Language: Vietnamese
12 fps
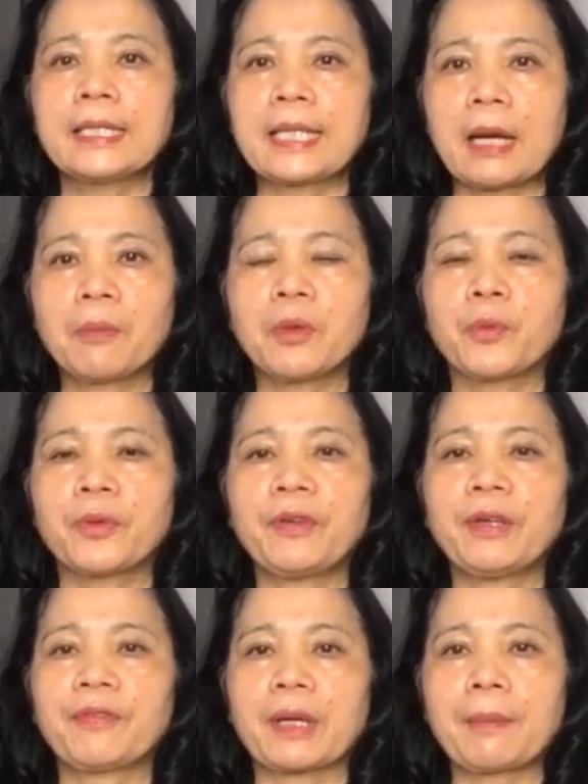Chào mừng quý
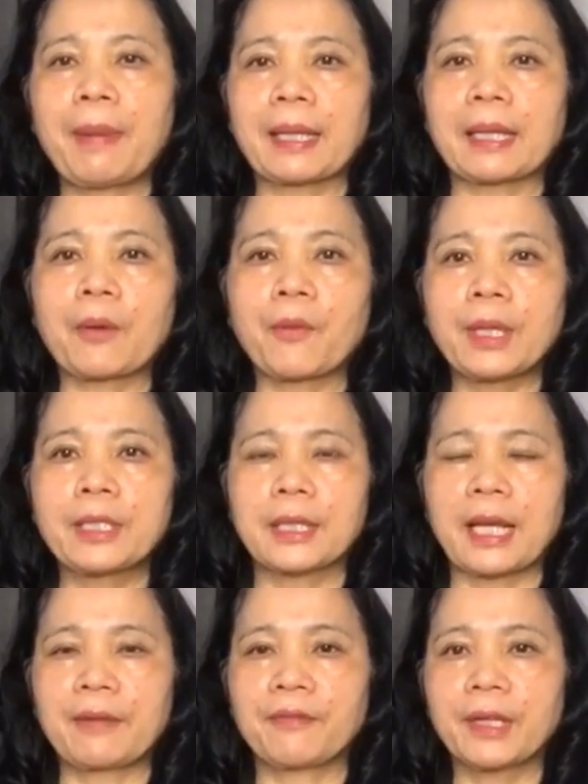vị và các bạn đã quay trở lại